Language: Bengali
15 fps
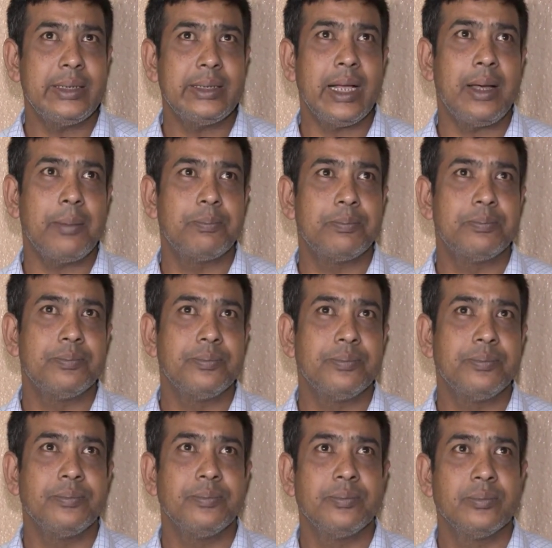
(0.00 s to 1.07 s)
হিসাব
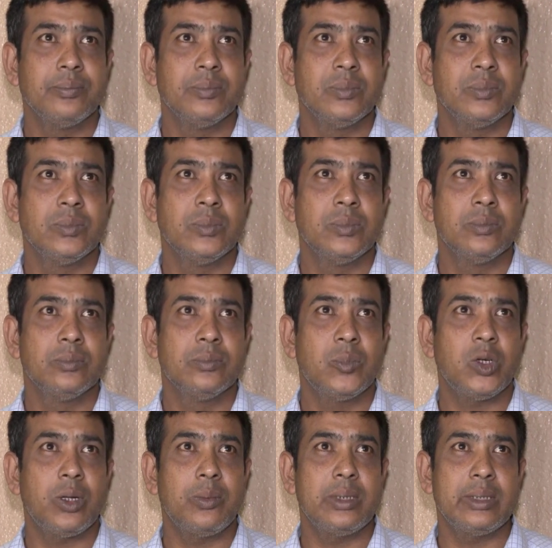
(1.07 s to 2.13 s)

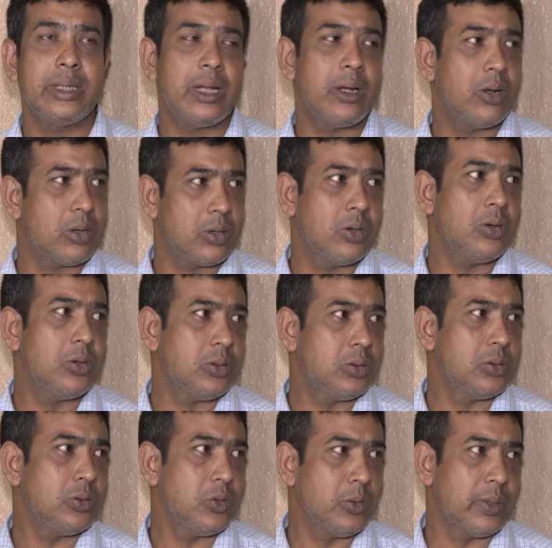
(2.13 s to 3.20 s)
মোটামুটি তেরো লক্ষ
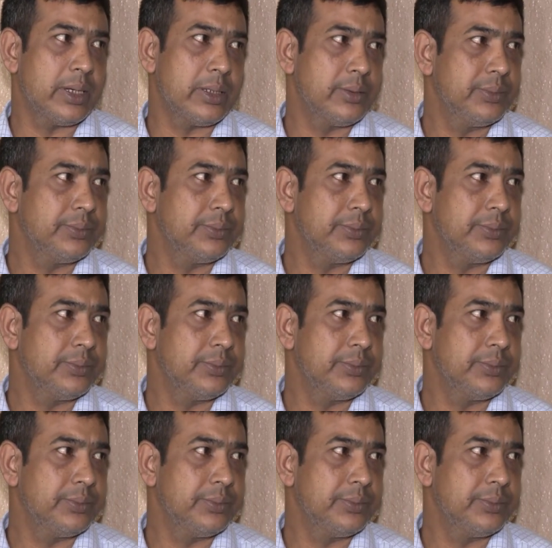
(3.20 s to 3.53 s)
ওভার